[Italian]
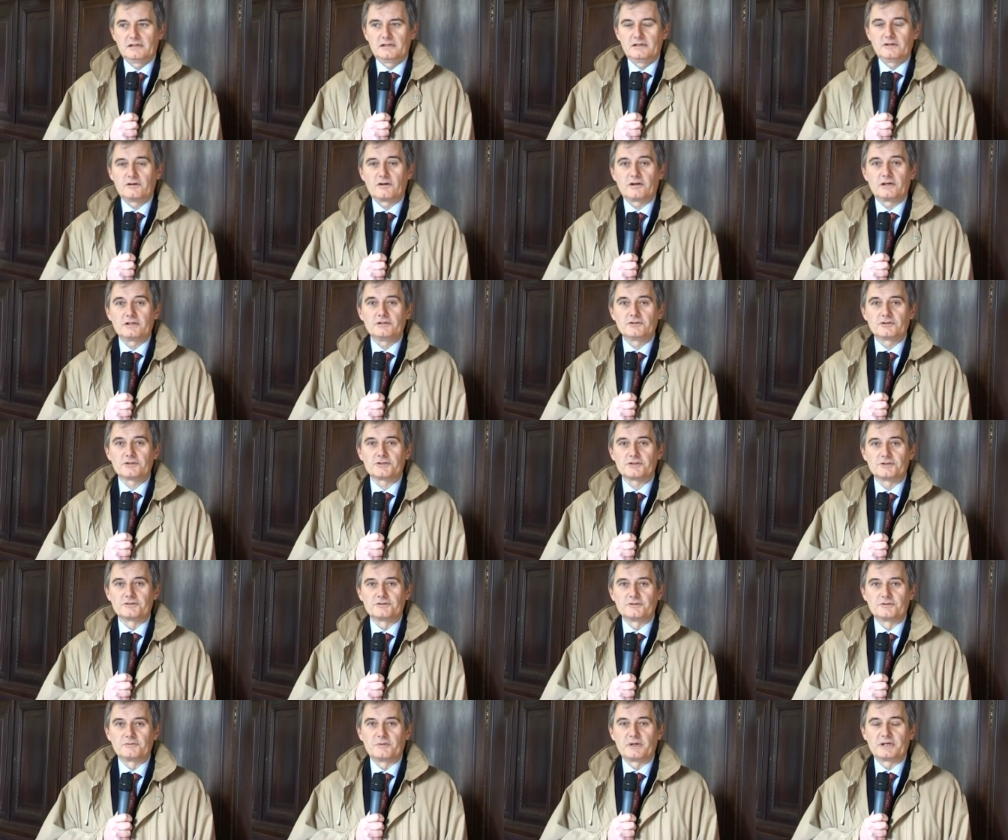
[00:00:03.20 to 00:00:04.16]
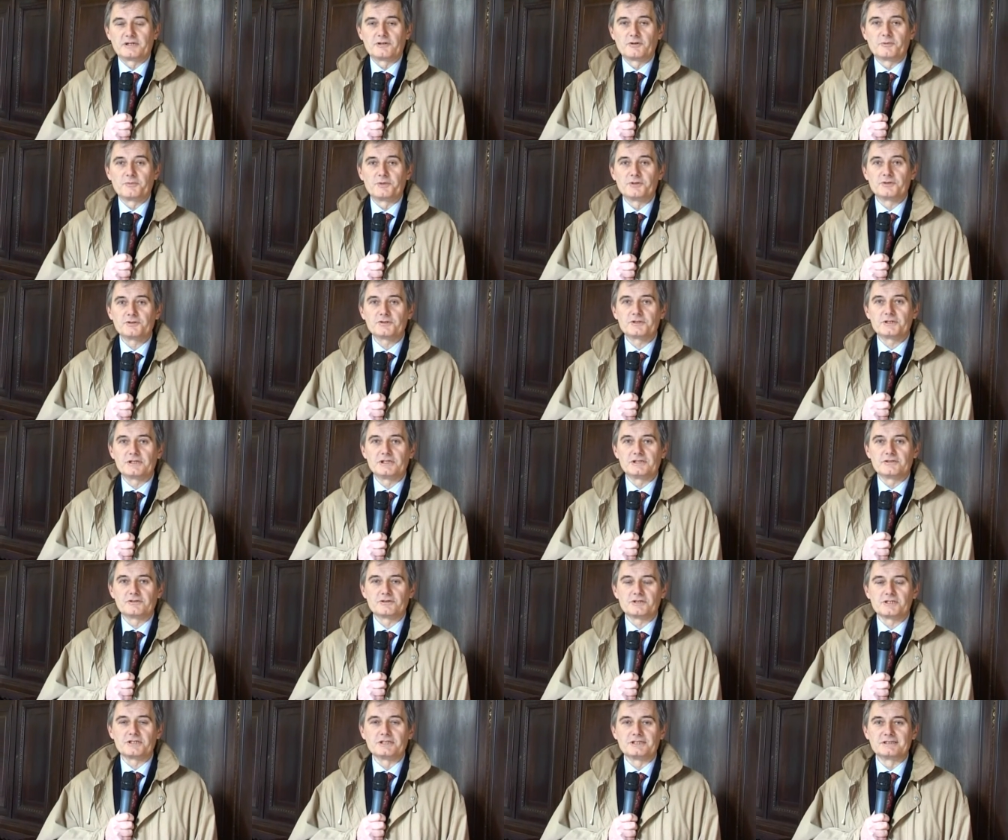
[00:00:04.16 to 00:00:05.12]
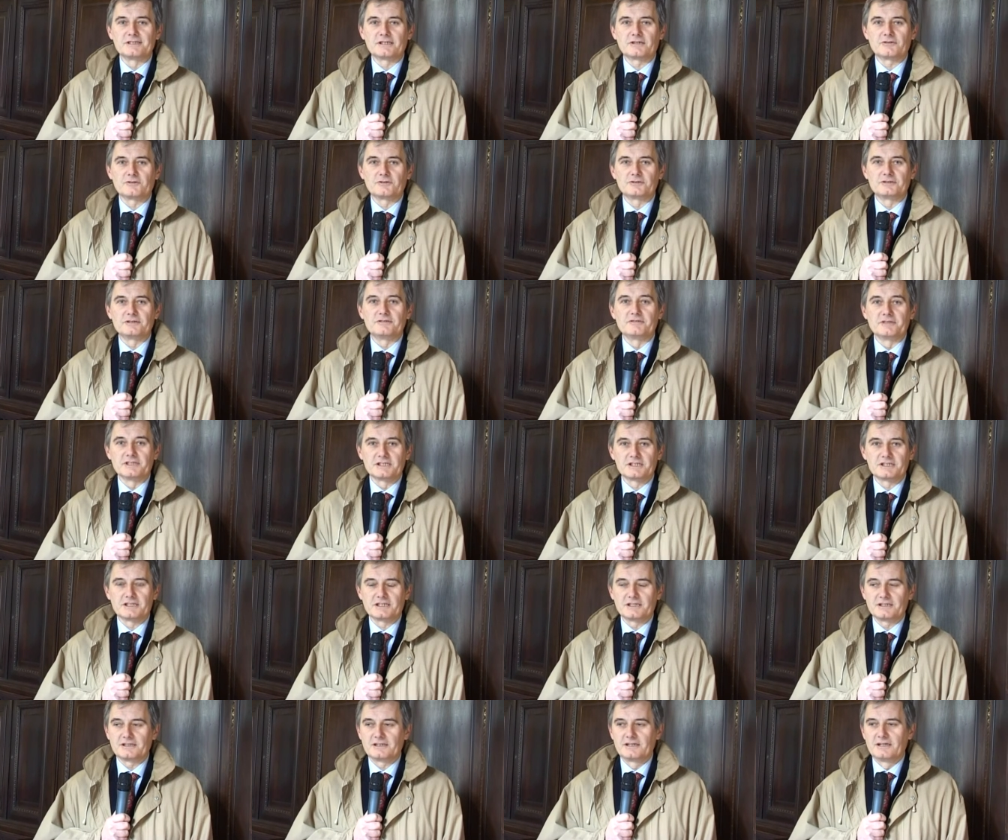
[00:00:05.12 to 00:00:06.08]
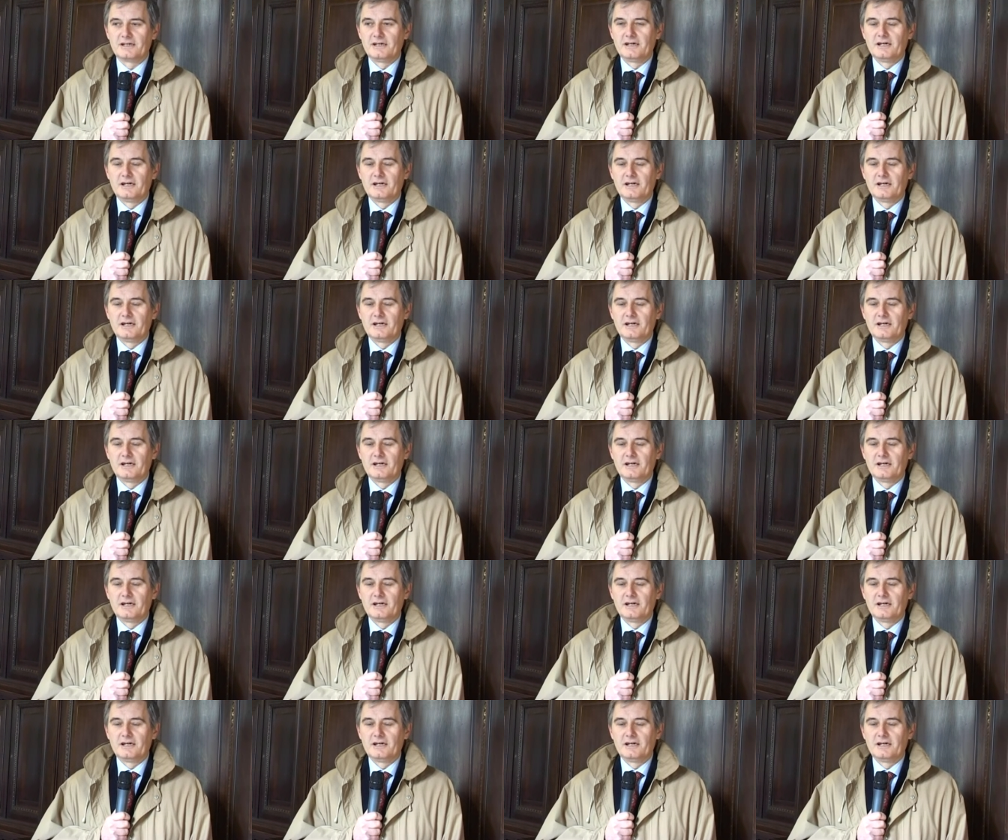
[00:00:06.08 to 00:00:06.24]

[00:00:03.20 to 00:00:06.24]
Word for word: Allora, io sono Mario Pignocchino, sindaco di Vische.